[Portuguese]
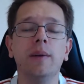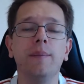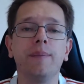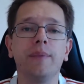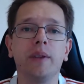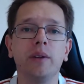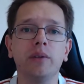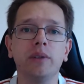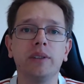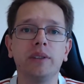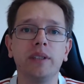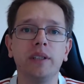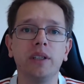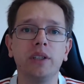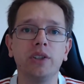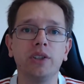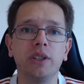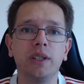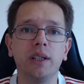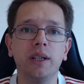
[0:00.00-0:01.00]
Então, ou
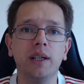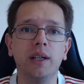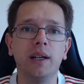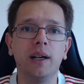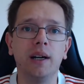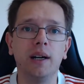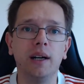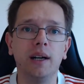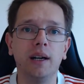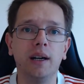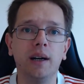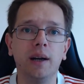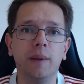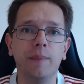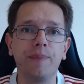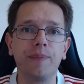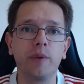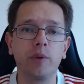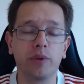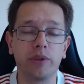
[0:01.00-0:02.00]
seja,
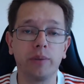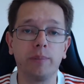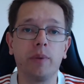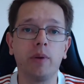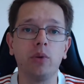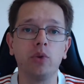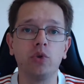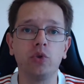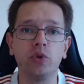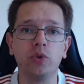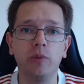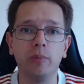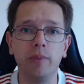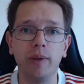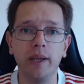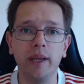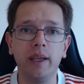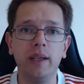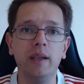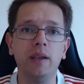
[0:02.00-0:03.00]
uh, o São Paulo jogou
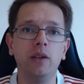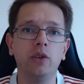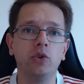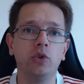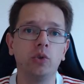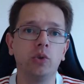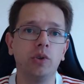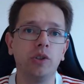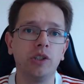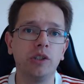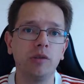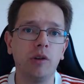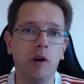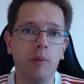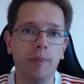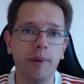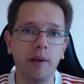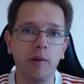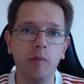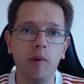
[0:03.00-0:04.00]
bem, jogou de igual
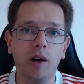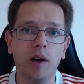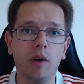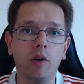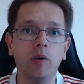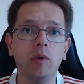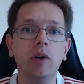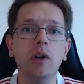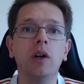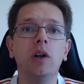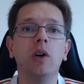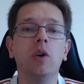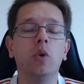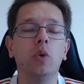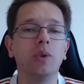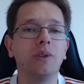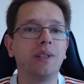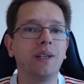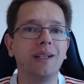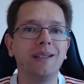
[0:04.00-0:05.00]
para igual,
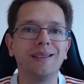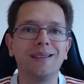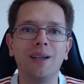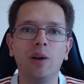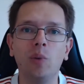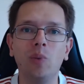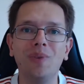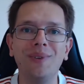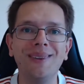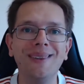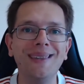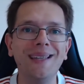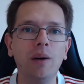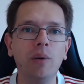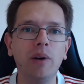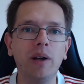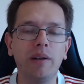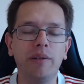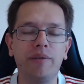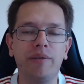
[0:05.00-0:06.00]
o 3 a 1 não
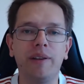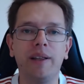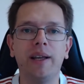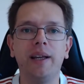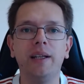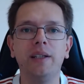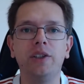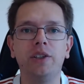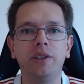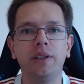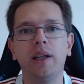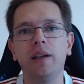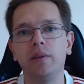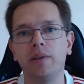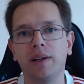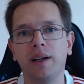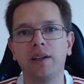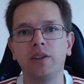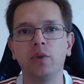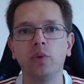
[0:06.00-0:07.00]
reflete, né? No
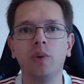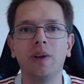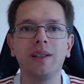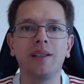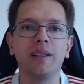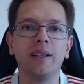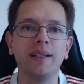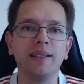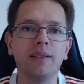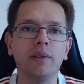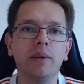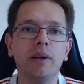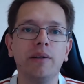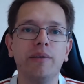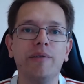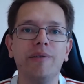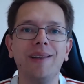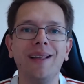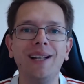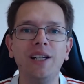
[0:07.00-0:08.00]
caso, 1 a 3 não
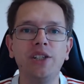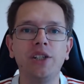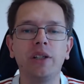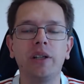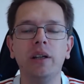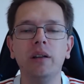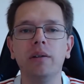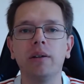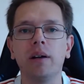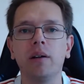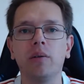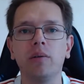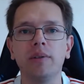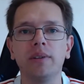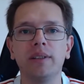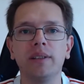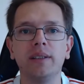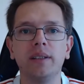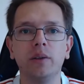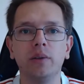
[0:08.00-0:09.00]
reflete aquilo que
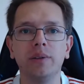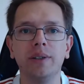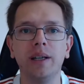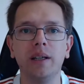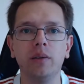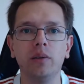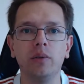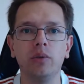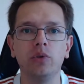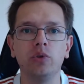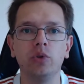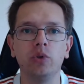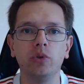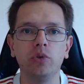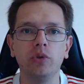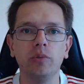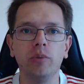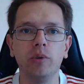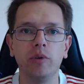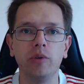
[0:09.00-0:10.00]
aconteceu dentro do jogo
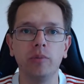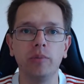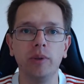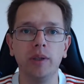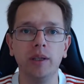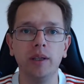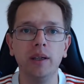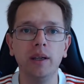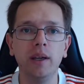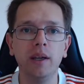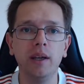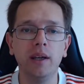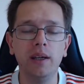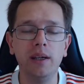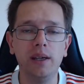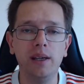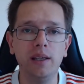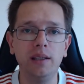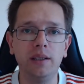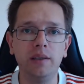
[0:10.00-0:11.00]
do Morumbi.
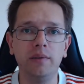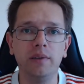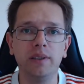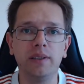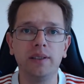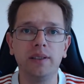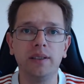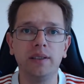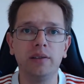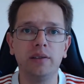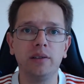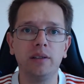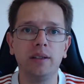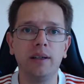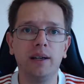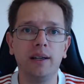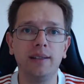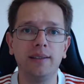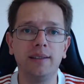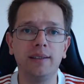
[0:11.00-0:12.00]
E se vocês
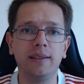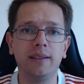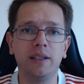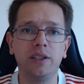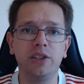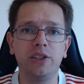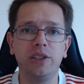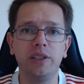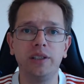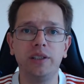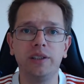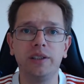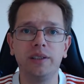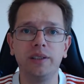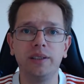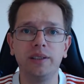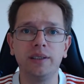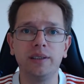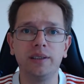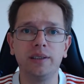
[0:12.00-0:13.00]
olharem as
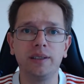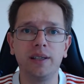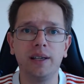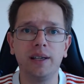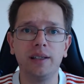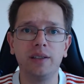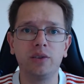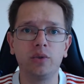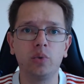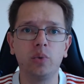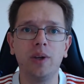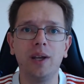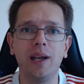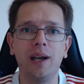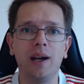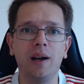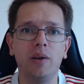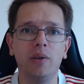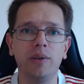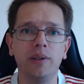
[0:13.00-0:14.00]
estatísticas, é
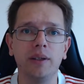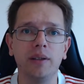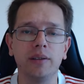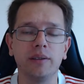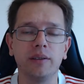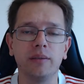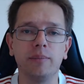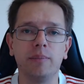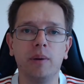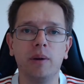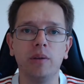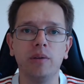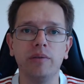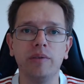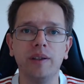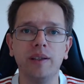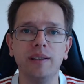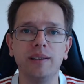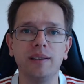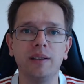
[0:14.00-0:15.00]
surreal, né? O São Paulo
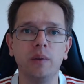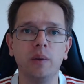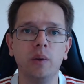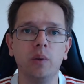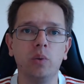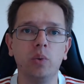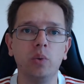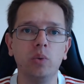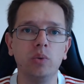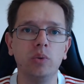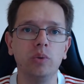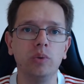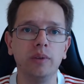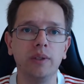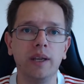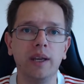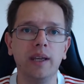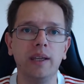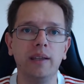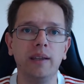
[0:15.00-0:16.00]
venceu em tudo,
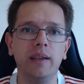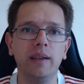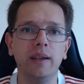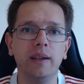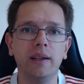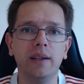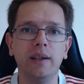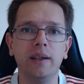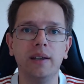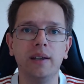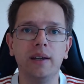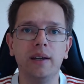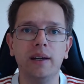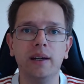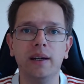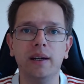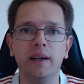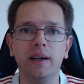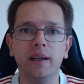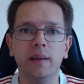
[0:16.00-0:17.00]
né? Em,
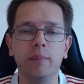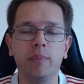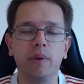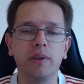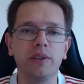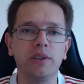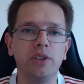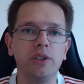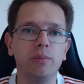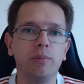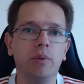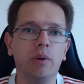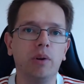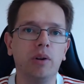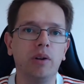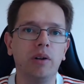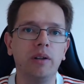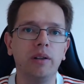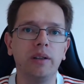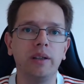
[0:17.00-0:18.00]
uh, em posse de
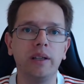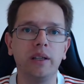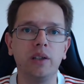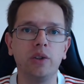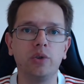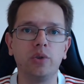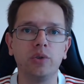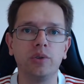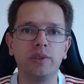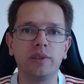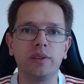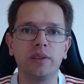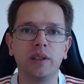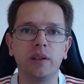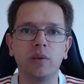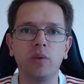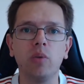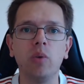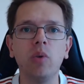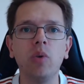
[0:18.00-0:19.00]
bola, em chutes a
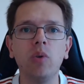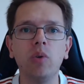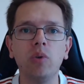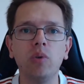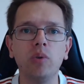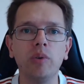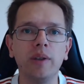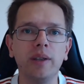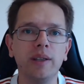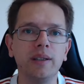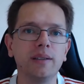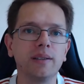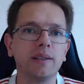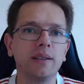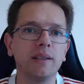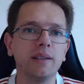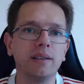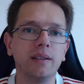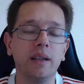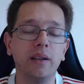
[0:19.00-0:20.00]
gol, em
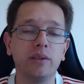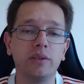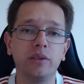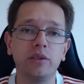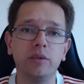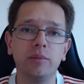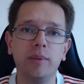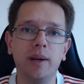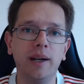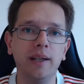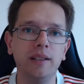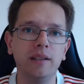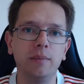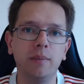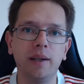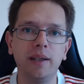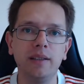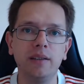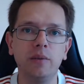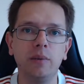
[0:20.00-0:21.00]
escanteios e tudo mais,
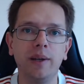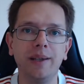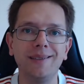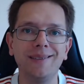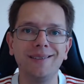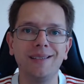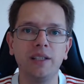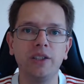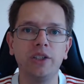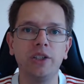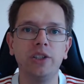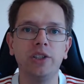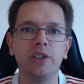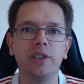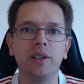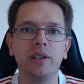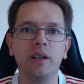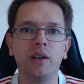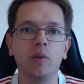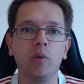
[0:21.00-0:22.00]
mas não é a
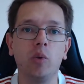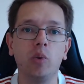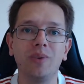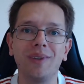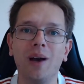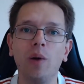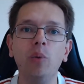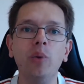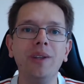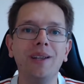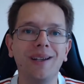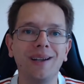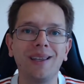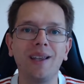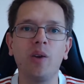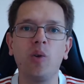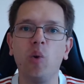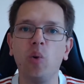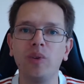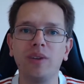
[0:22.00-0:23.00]
estatística que conta. A única que
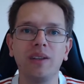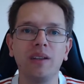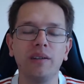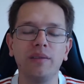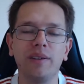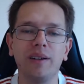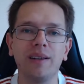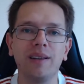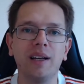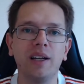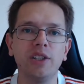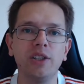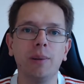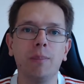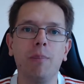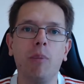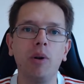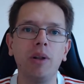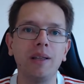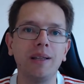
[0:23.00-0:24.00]
conta, na verdade, é
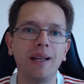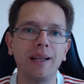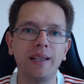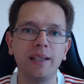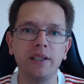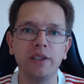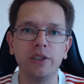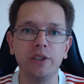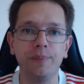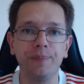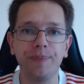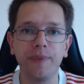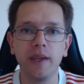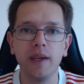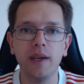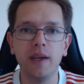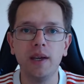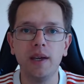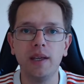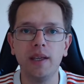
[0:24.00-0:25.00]
bola na rede.
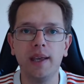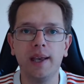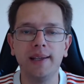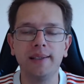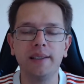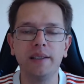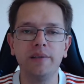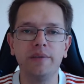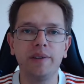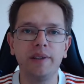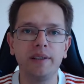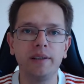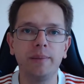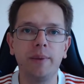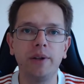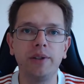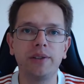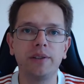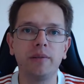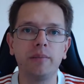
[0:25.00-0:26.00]
E essa,
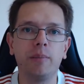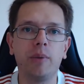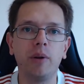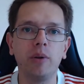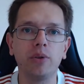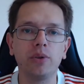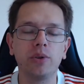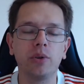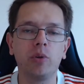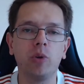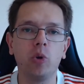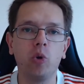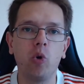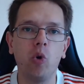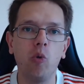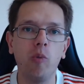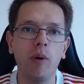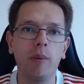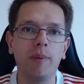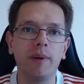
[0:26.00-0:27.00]
infelizmente, São Paulo só
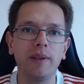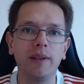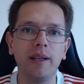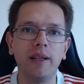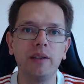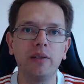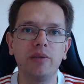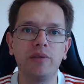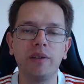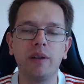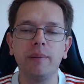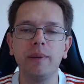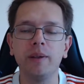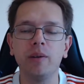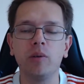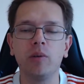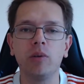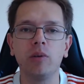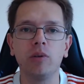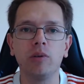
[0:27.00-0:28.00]
colocou uma para dentro, o
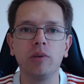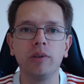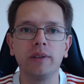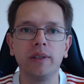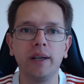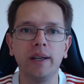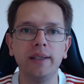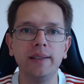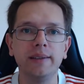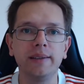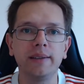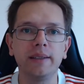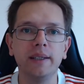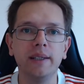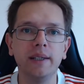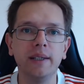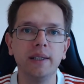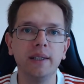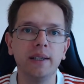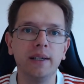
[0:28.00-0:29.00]
Flamengo colocou três
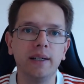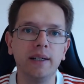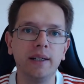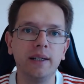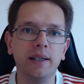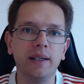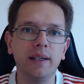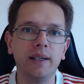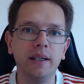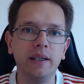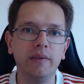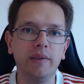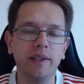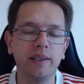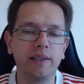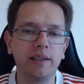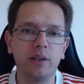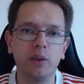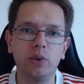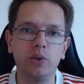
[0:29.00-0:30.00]
uh, e
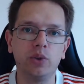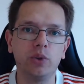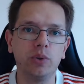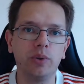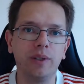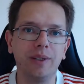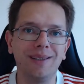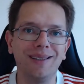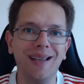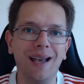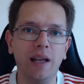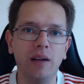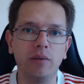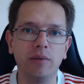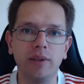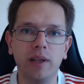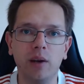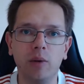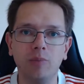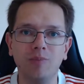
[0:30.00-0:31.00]
venceram o jogo e deram
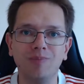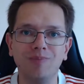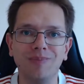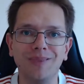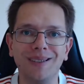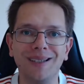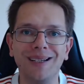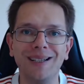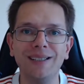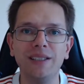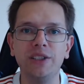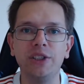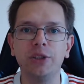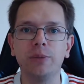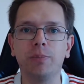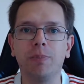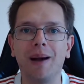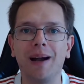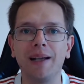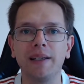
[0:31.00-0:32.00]
né, um grande
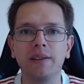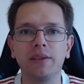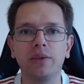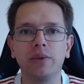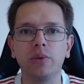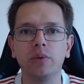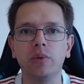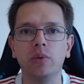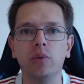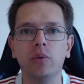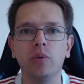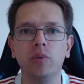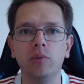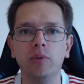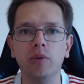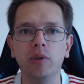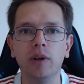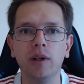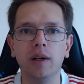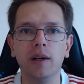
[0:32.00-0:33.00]
passo
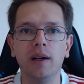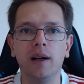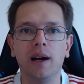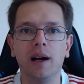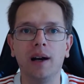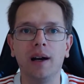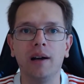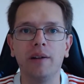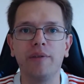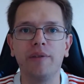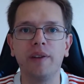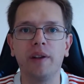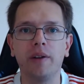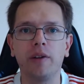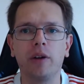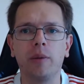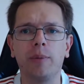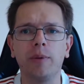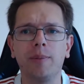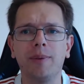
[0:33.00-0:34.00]
rumo à final da
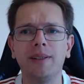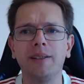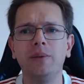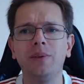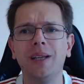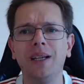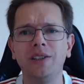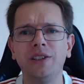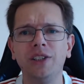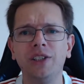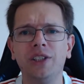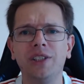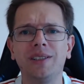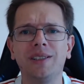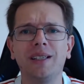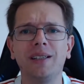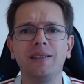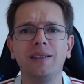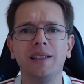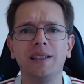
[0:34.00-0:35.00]
Copa do Brasil. E a gente
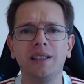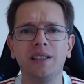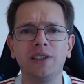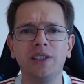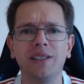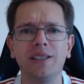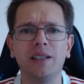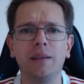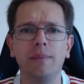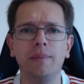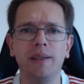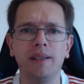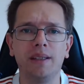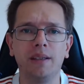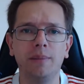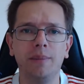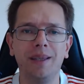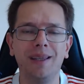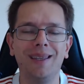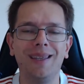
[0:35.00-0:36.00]
uh, já sabia
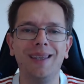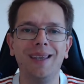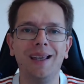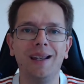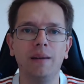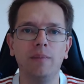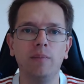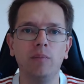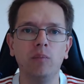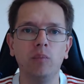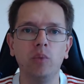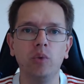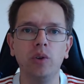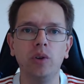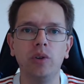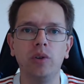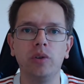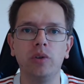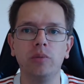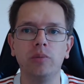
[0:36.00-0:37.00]
também que era
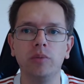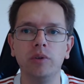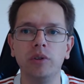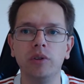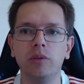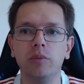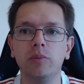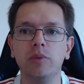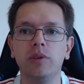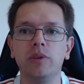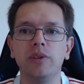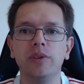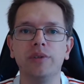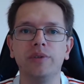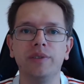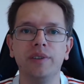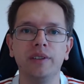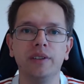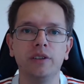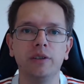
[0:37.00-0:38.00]
muito, muito, muito
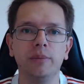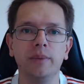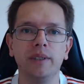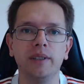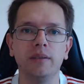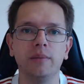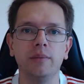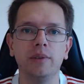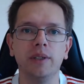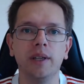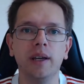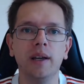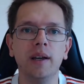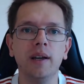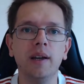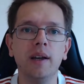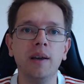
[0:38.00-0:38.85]
difícil mesmo, né?